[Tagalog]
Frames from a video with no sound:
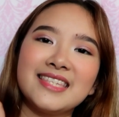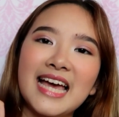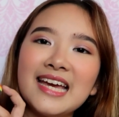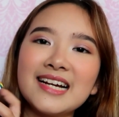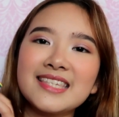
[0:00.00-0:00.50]

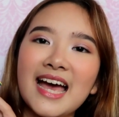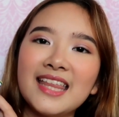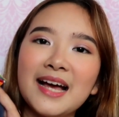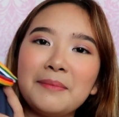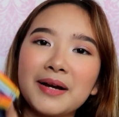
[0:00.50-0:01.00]
Sayang
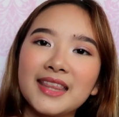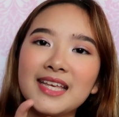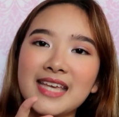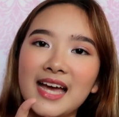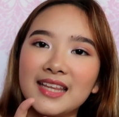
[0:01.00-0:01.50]
sana.
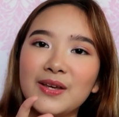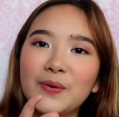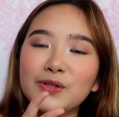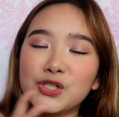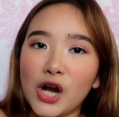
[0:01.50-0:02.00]
Maganda sana
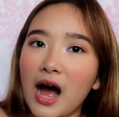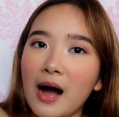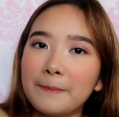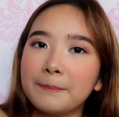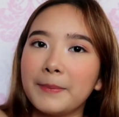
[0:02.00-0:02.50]
yung
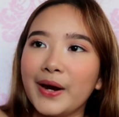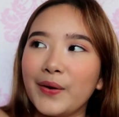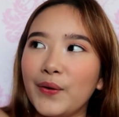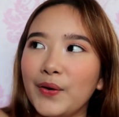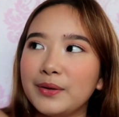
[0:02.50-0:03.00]
shop.
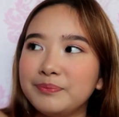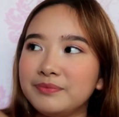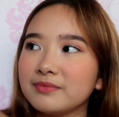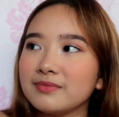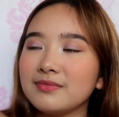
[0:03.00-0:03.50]
Pero,
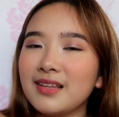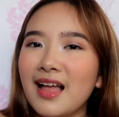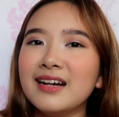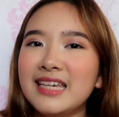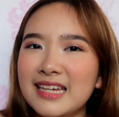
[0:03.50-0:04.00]

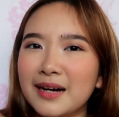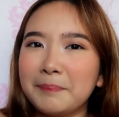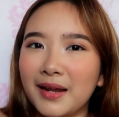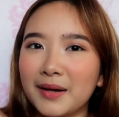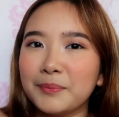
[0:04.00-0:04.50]
ang
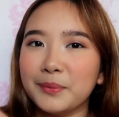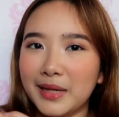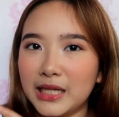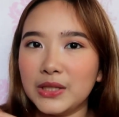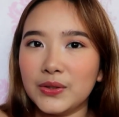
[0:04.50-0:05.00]
hirap lang
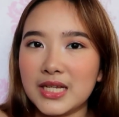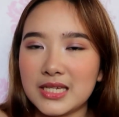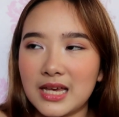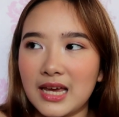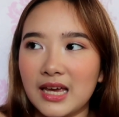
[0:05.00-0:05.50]
bumili doon
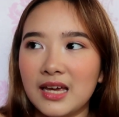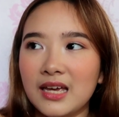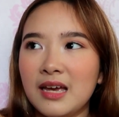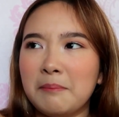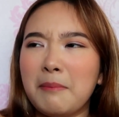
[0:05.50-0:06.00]
kasi
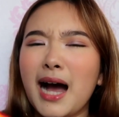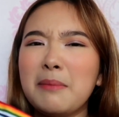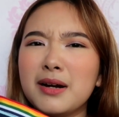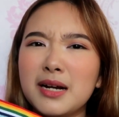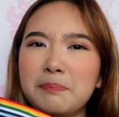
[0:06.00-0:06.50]

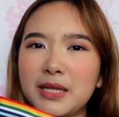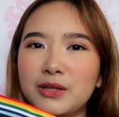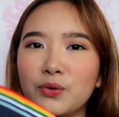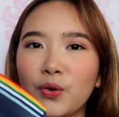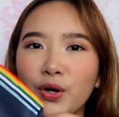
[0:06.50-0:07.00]
baka
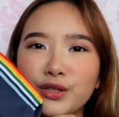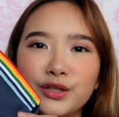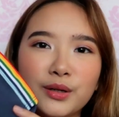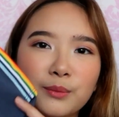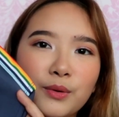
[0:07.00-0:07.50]
ma-repeat yung
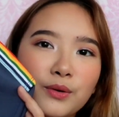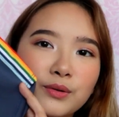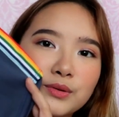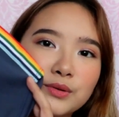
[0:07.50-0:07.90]
order mo.